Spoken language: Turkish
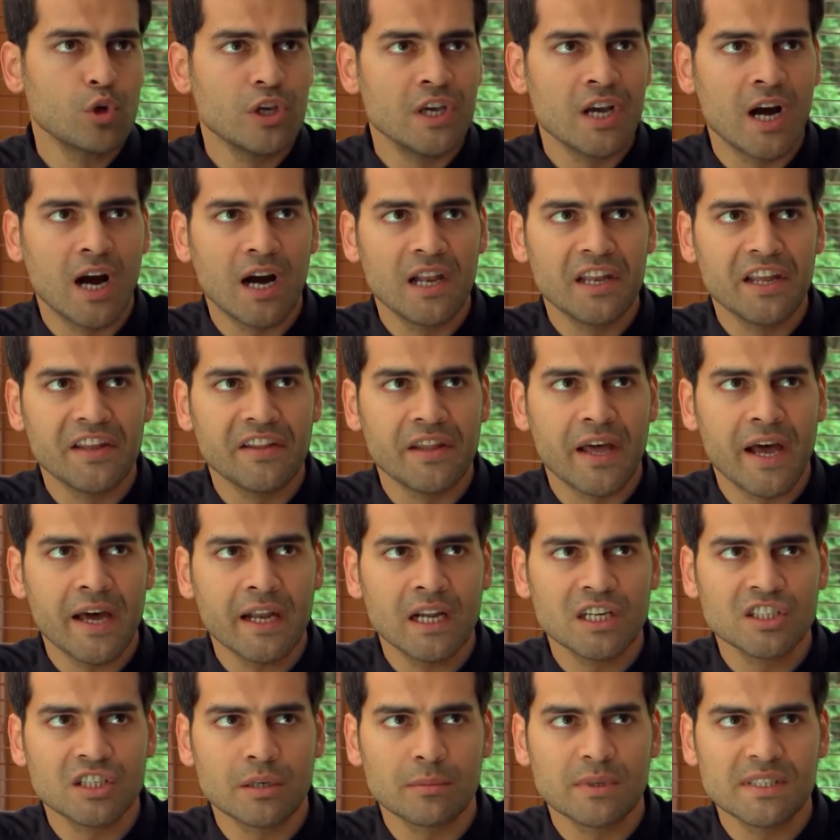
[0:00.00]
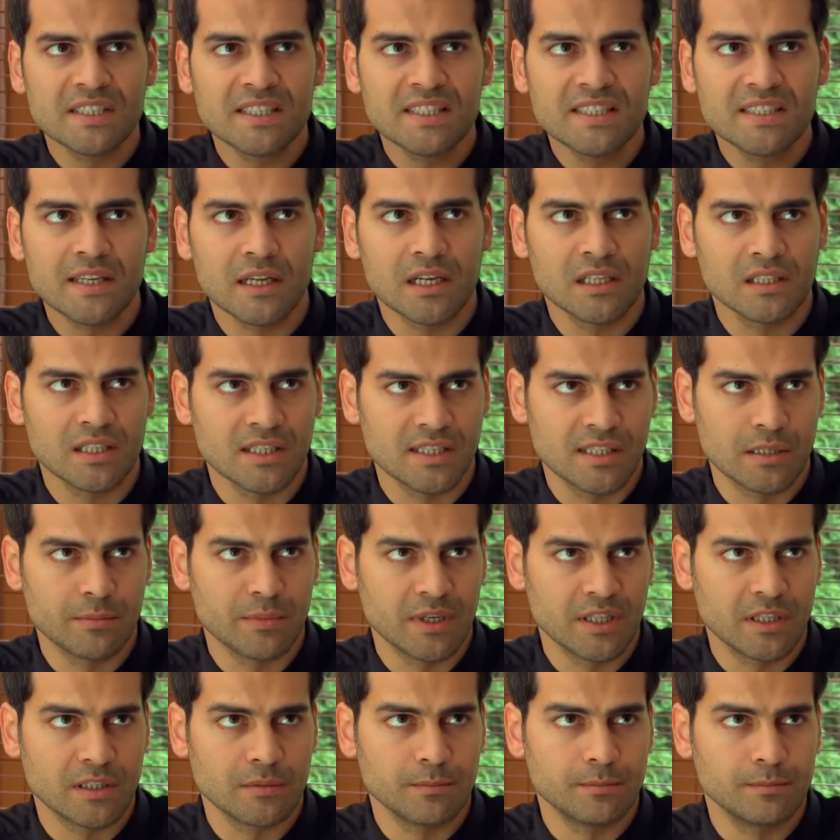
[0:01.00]
Bu ihalenin her aşamasını sana
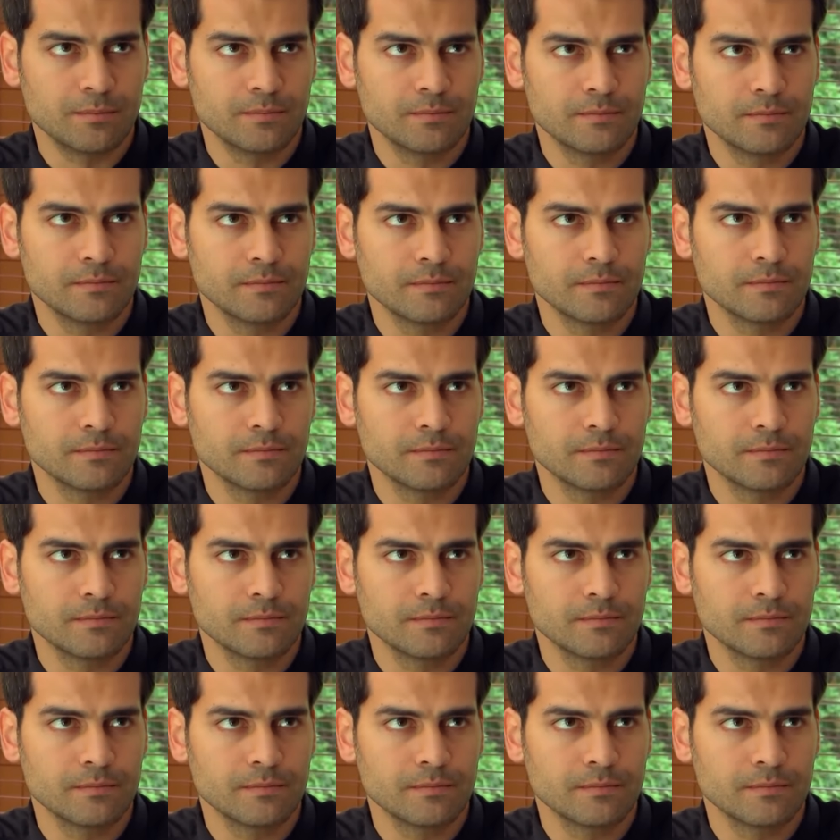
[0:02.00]
teslim ettim.